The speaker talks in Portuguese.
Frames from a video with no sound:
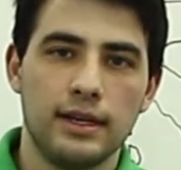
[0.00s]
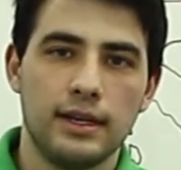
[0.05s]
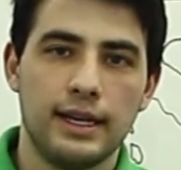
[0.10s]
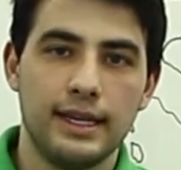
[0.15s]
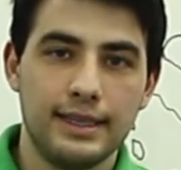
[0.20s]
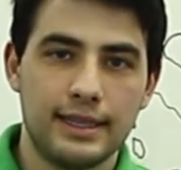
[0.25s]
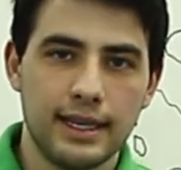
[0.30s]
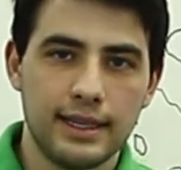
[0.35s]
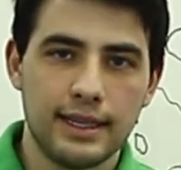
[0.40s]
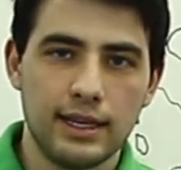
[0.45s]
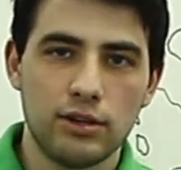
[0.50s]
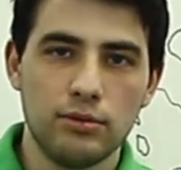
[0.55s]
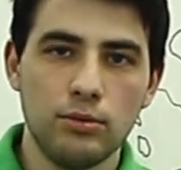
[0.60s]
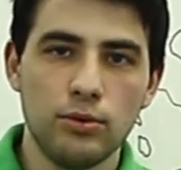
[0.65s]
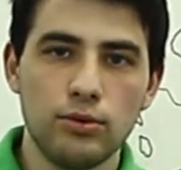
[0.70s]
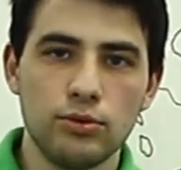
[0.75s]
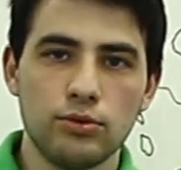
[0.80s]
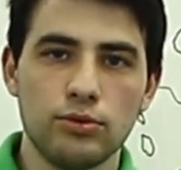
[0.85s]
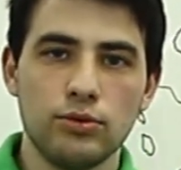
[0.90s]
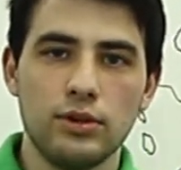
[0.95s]
entender o
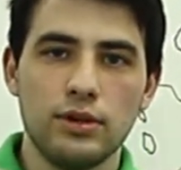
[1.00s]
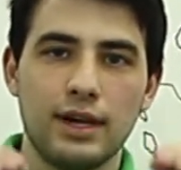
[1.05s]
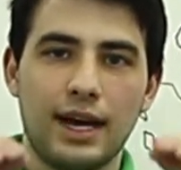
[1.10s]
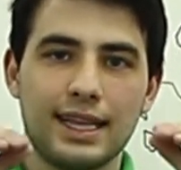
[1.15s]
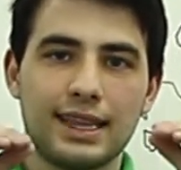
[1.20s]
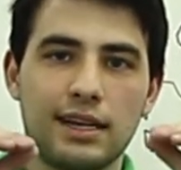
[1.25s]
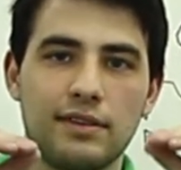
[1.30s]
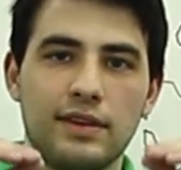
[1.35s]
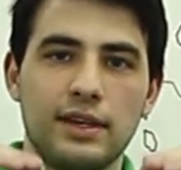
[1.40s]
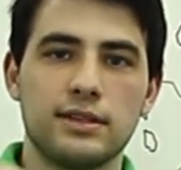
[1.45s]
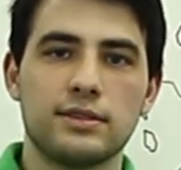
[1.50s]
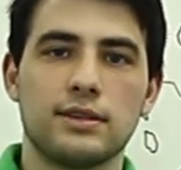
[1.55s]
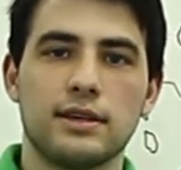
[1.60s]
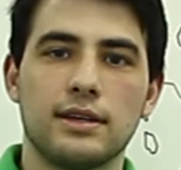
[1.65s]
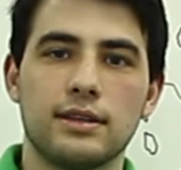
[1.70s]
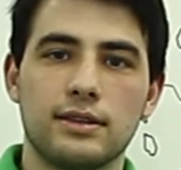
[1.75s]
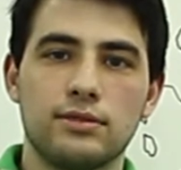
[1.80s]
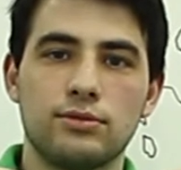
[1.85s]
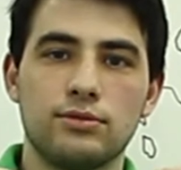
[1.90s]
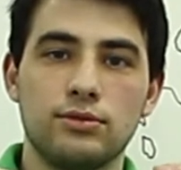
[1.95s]
mundo através
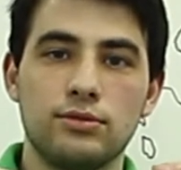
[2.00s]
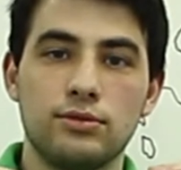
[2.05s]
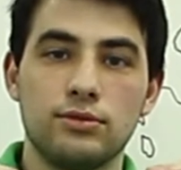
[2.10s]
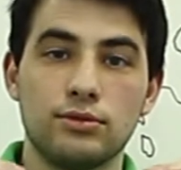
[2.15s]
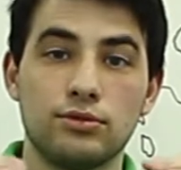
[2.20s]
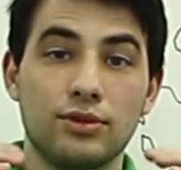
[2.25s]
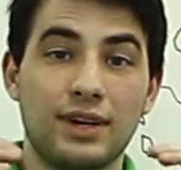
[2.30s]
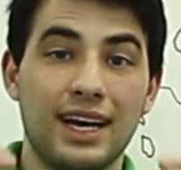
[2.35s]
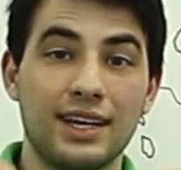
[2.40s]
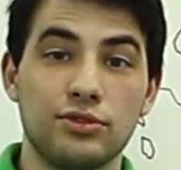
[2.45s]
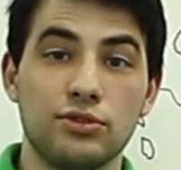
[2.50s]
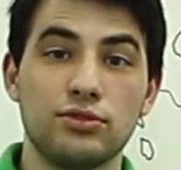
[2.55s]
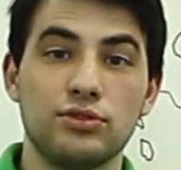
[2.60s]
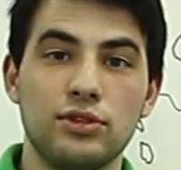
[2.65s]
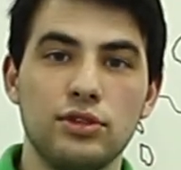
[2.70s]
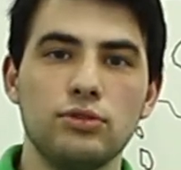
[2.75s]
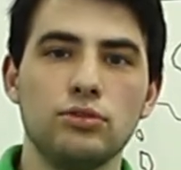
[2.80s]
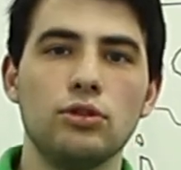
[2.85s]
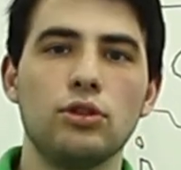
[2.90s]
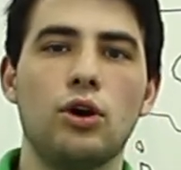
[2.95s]
do, do,
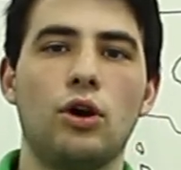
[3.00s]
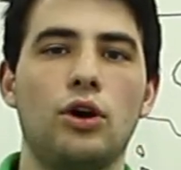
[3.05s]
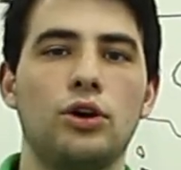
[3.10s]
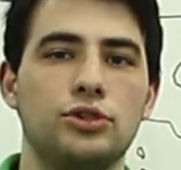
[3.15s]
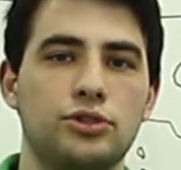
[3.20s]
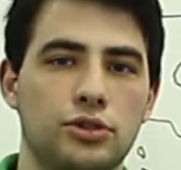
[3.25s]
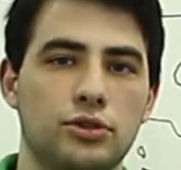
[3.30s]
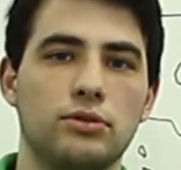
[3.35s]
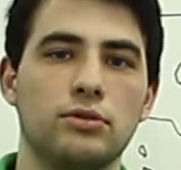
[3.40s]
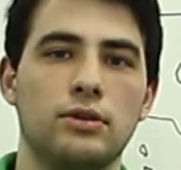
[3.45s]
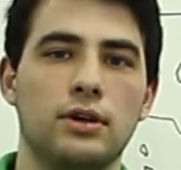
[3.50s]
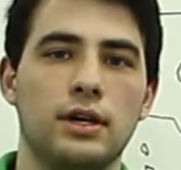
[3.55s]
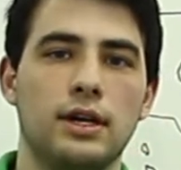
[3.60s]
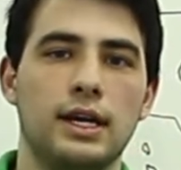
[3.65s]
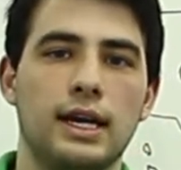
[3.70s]
raciocínio lógico,